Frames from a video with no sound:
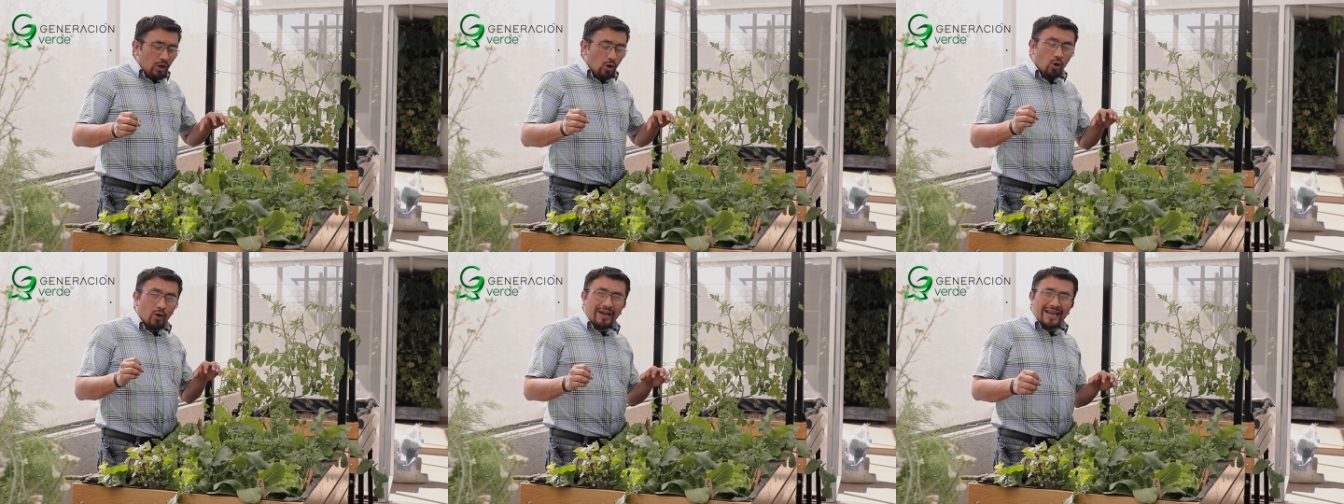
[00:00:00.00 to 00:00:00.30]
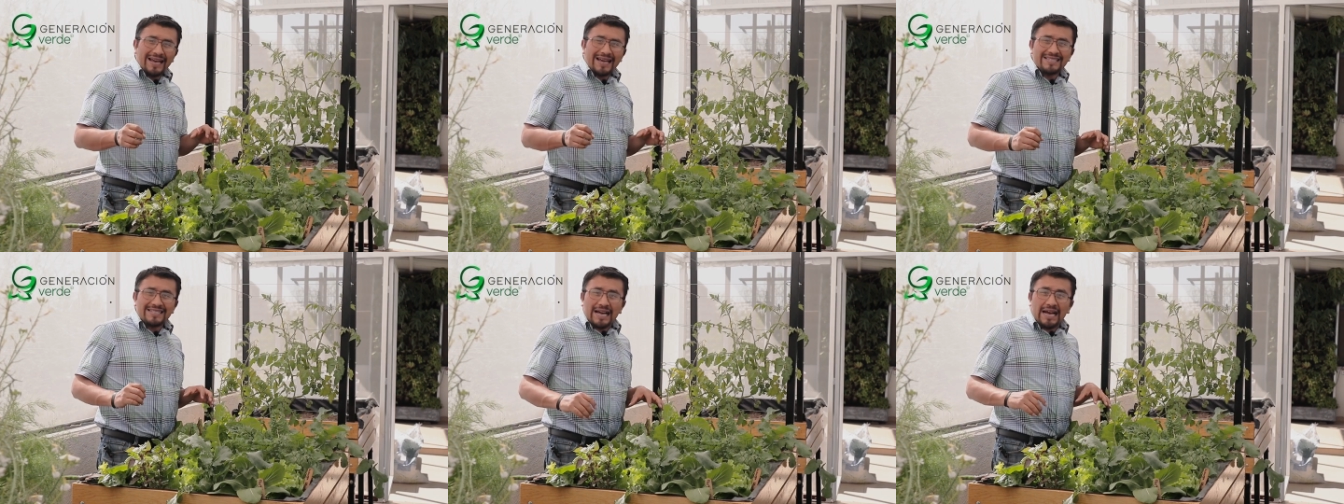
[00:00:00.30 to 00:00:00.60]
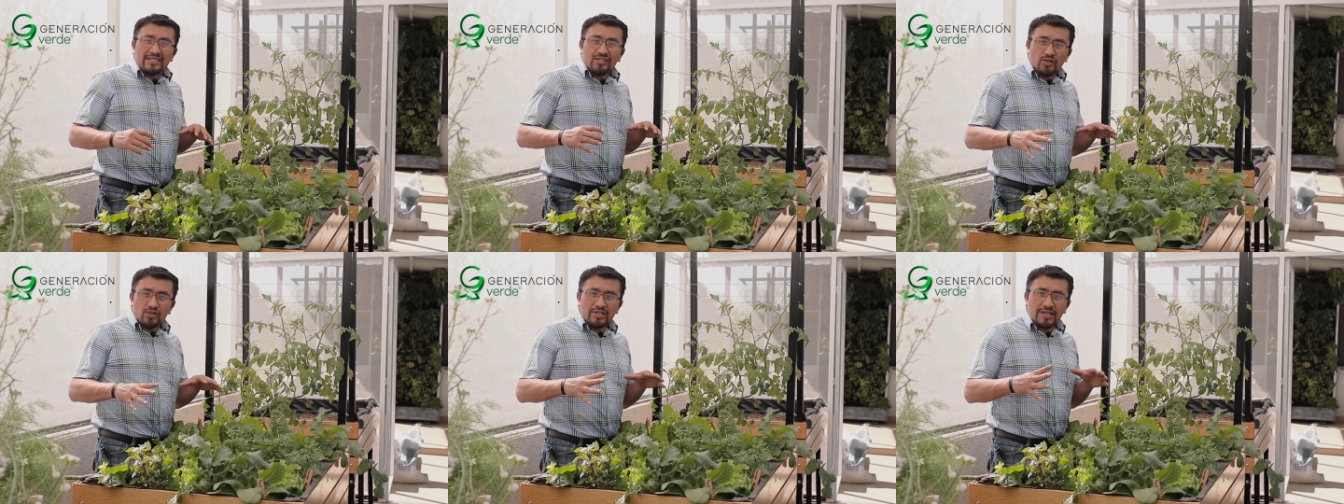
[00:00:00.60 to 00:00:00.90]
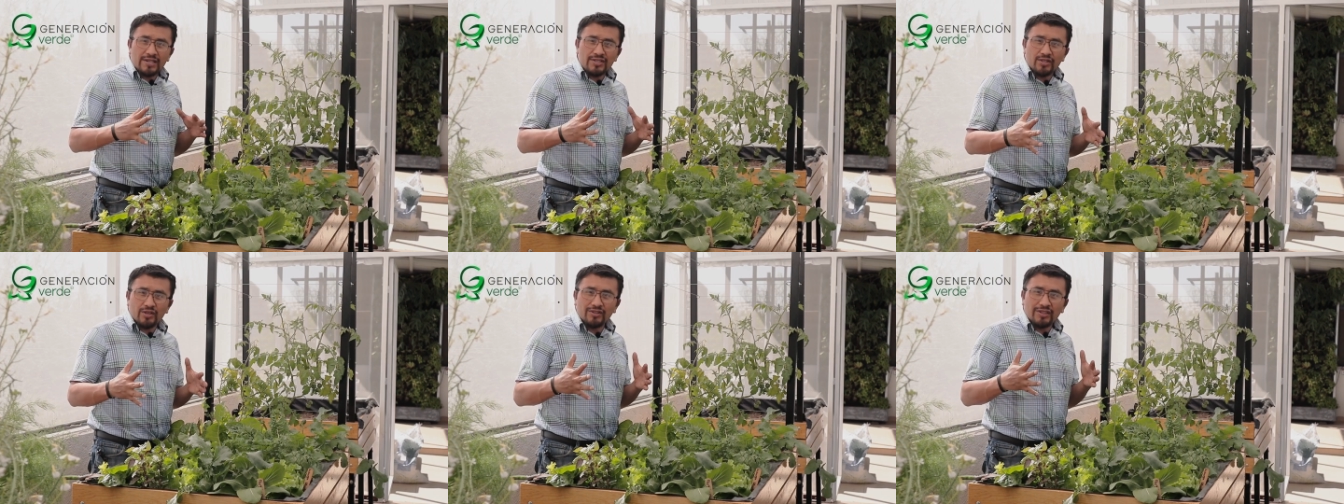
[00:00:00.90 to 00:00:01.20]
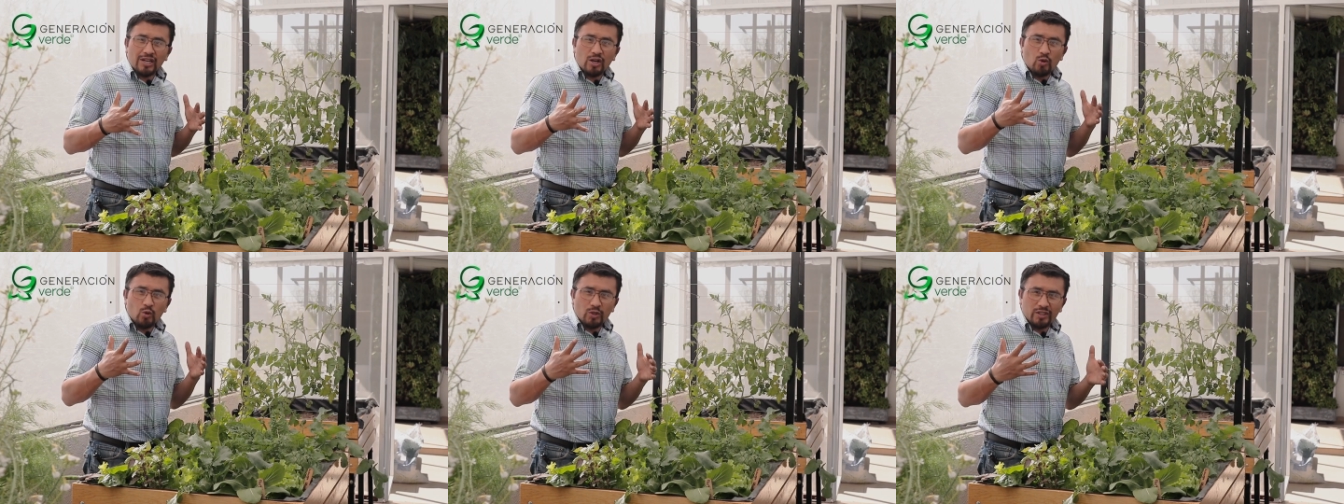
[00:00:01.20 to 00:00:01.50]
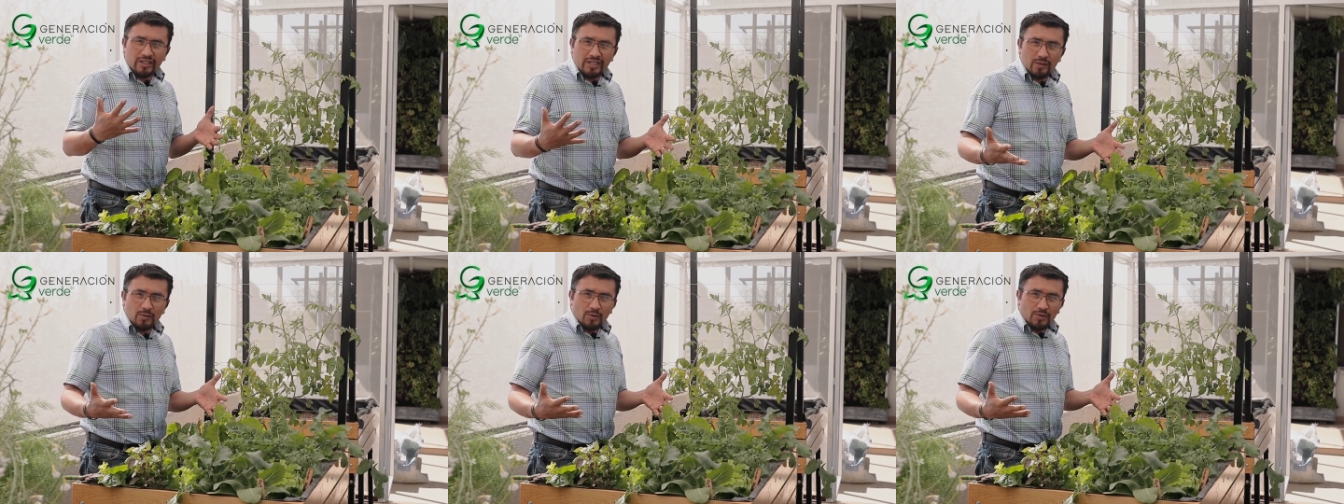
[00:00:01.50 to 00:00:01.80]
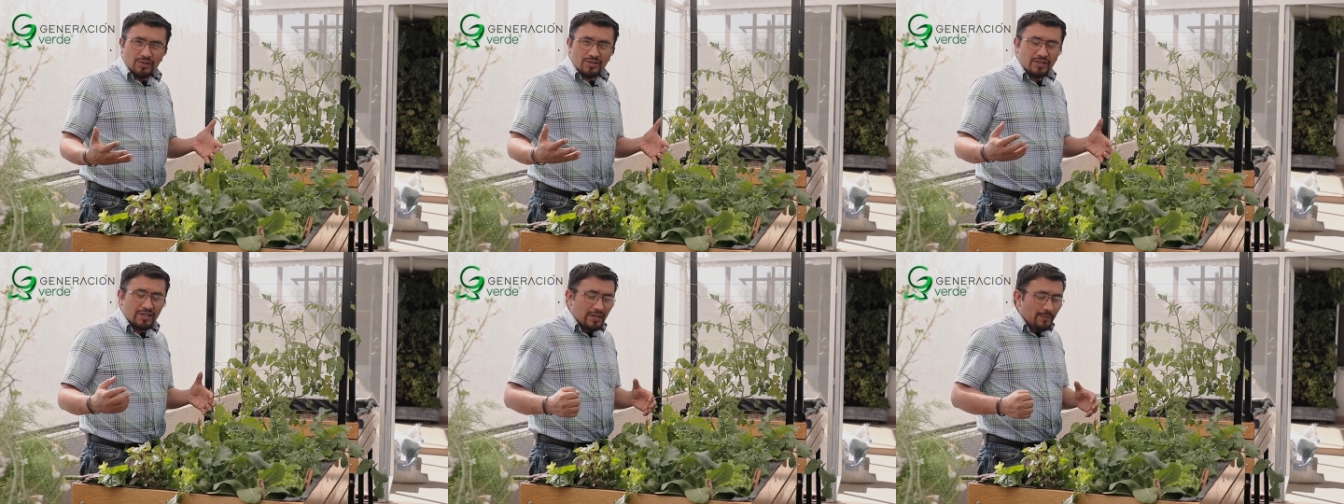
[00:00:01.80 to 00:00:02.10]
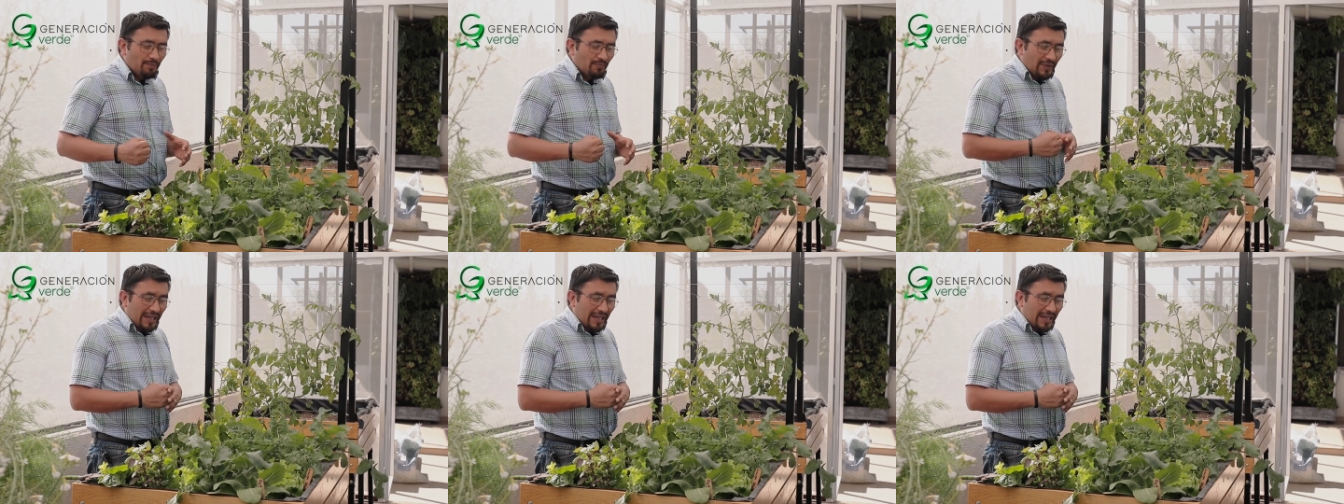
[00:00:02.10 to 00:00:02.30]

lo que es asociación de cultivos.